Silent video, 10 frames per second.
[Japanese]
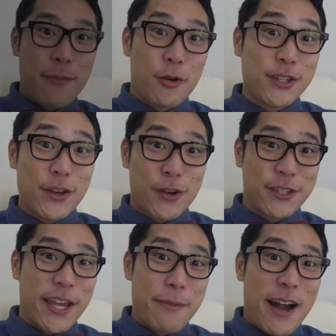がもしよろ
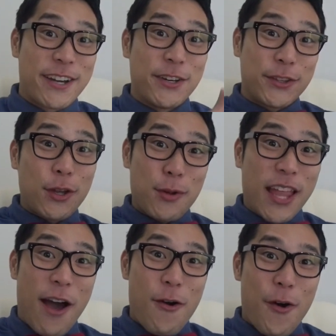しければ
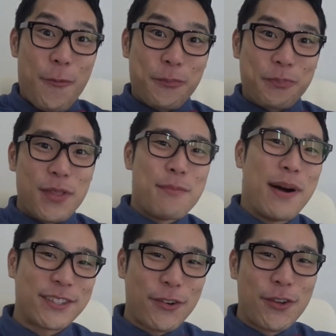グッドボタンを
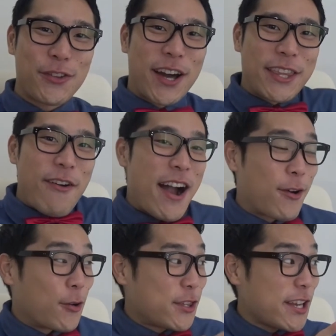パソコンの方は
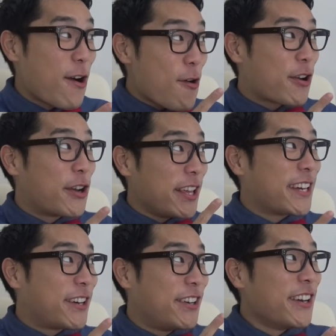こちらを
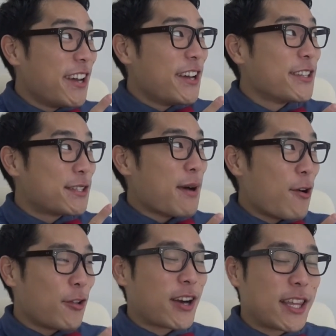クリック
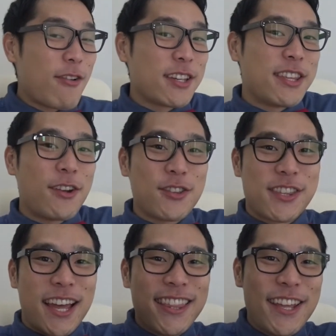スマホの方は下の
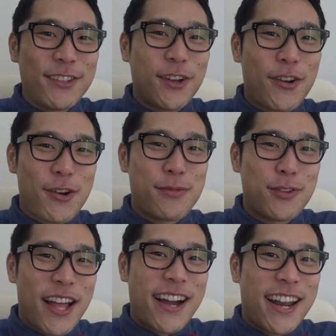チャンネル登録
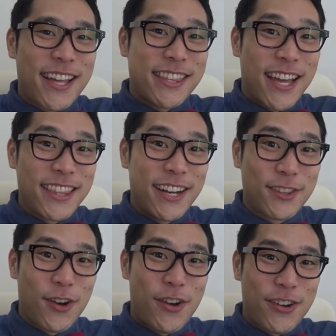ボタンから
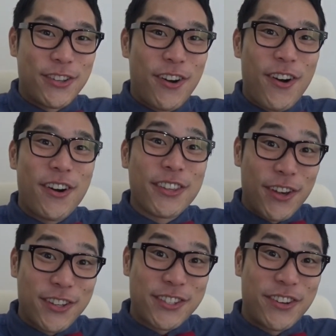チャンネル登録の方
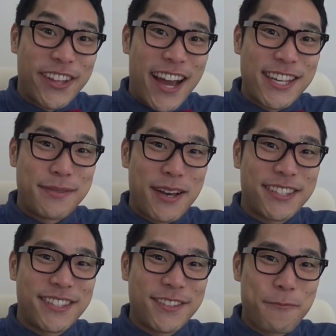よろしくお願いしま
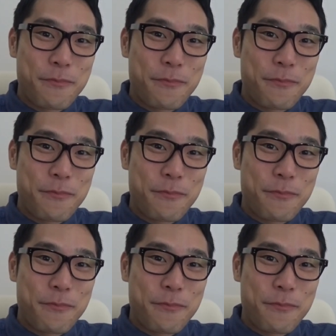す